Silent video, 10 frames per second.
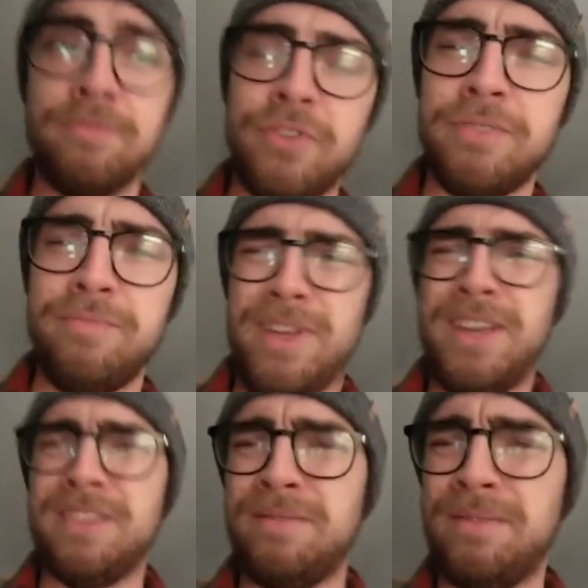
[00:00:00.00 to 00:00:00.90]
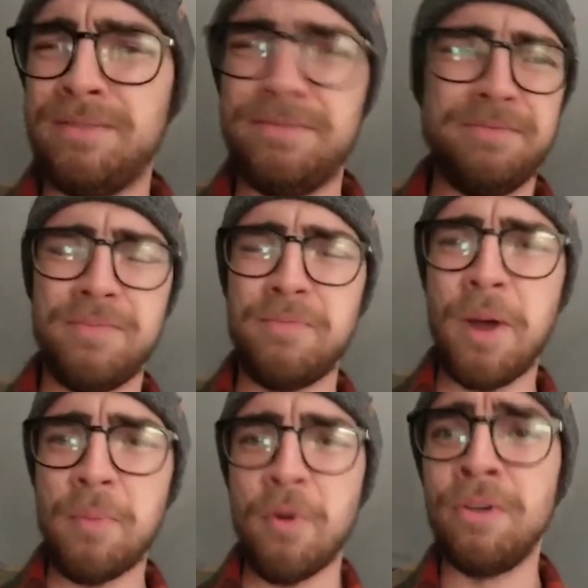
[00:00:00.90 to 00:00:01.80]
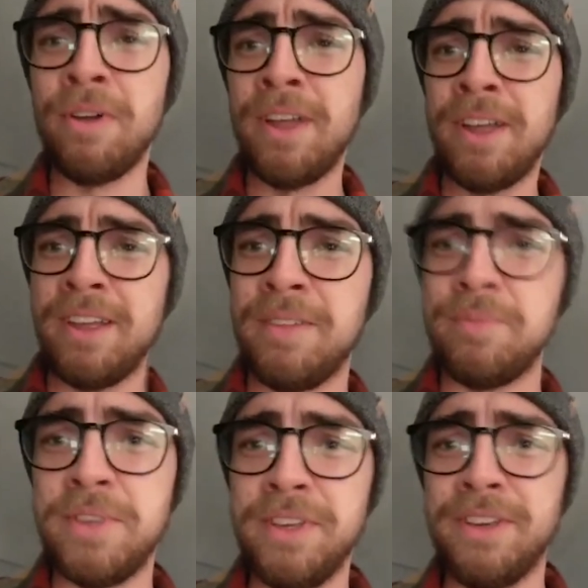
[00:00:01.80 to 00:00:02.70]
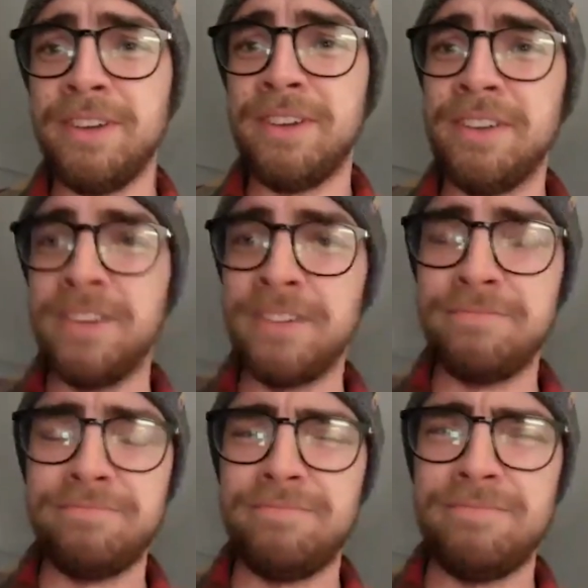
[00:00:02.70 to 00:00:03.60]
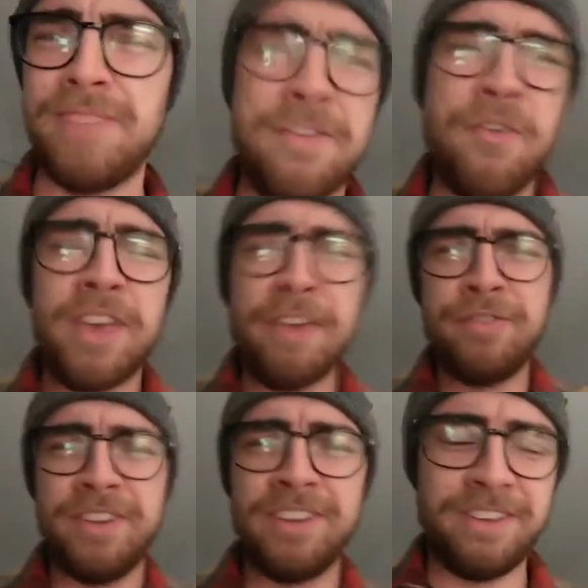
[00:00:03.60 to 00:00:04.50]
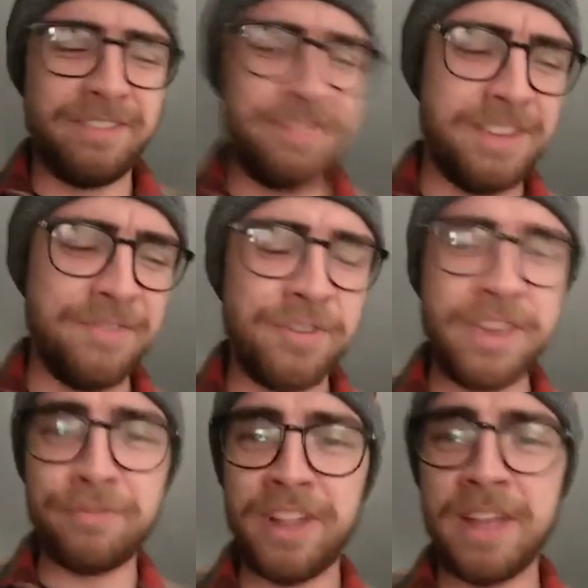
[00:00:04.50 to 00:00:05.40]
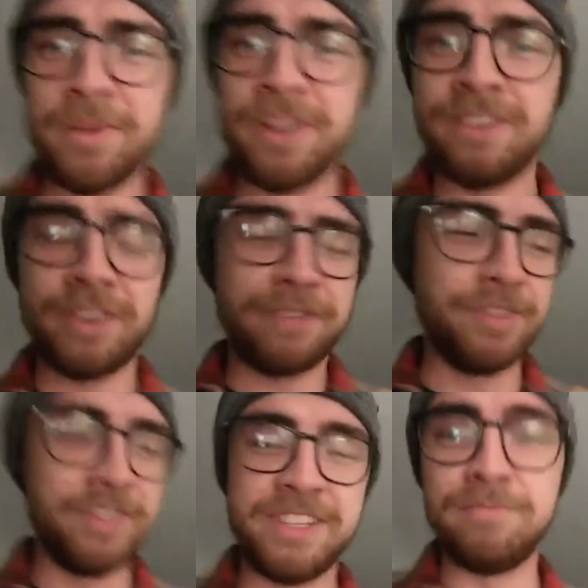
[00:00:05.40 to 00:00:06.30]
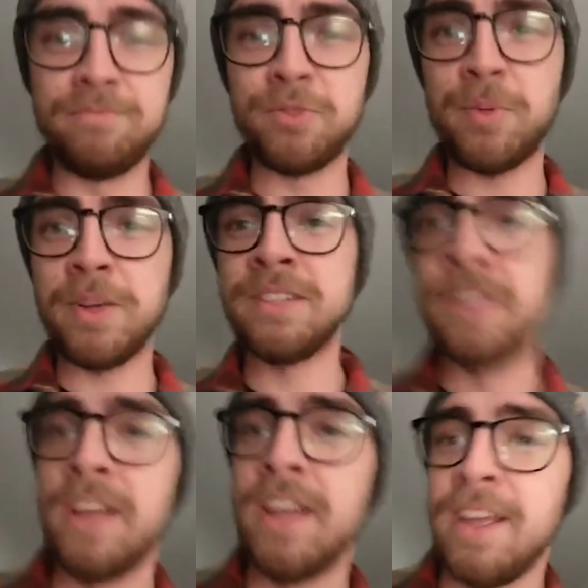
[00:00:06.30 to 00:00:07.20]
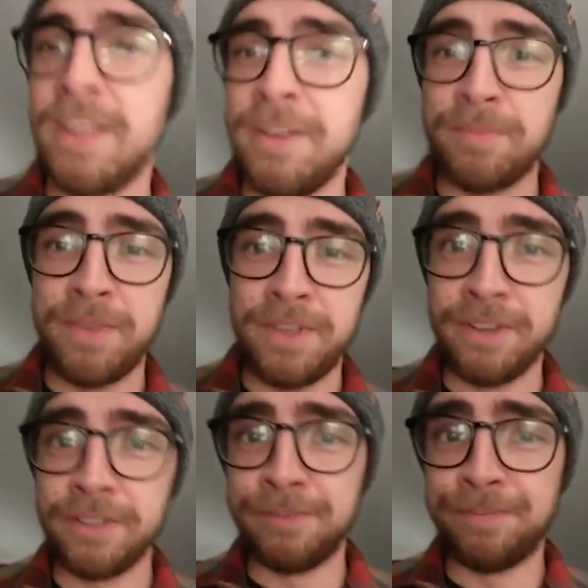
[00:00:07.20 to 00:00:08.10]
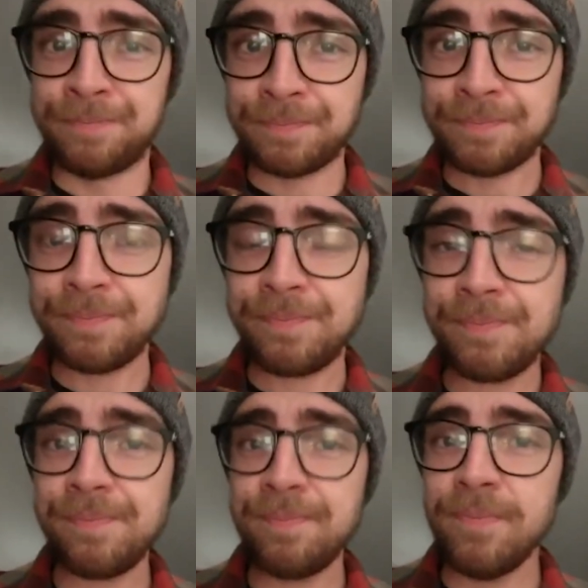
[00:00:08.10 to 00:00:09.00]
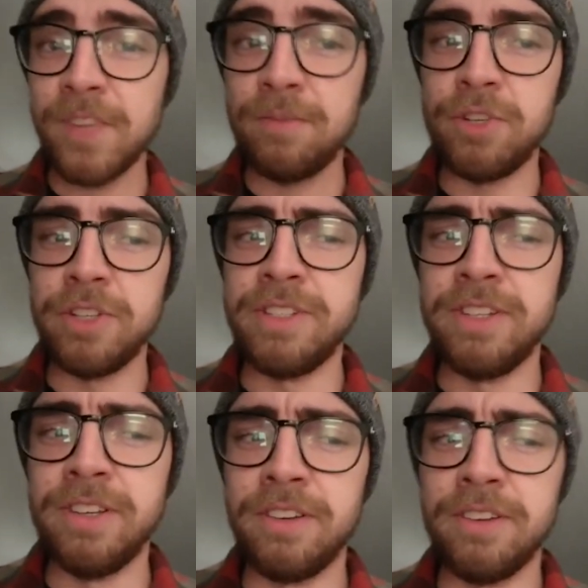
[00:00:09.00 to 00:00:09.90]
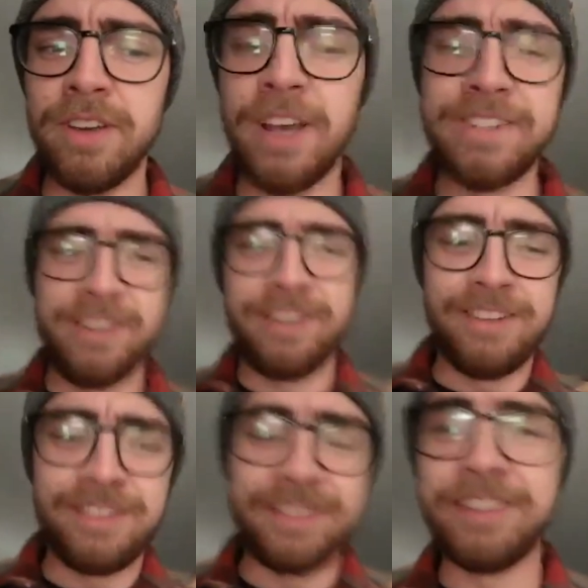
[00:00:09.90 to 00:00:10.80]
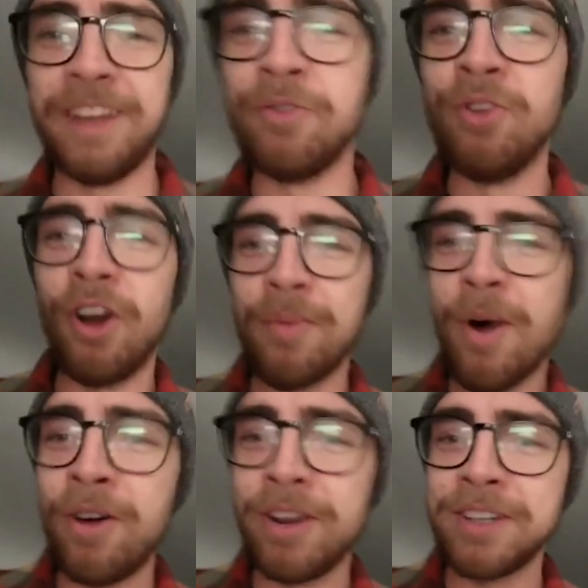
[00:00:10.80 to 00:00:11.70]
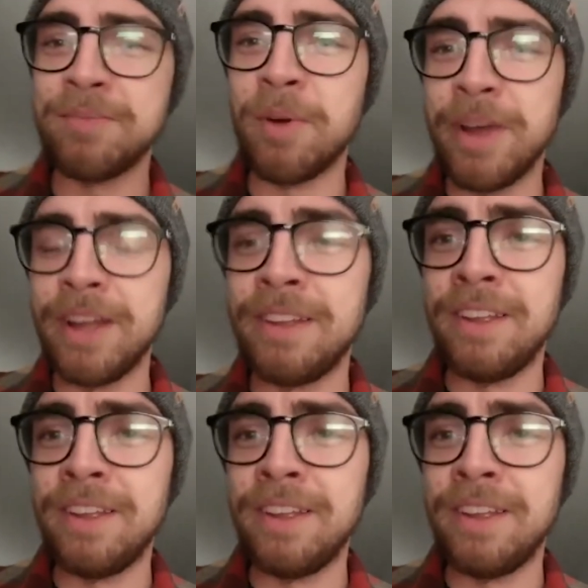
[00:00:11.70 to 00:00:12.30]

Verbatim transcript: Je comme, mais, hein? pas rapport. Puis mais il y avait un café, il y avait un café dans mains, un café Tim, je pense. Puis, euh, j'ai dit, euh, hey, c'est déroule le rebord en ce moment.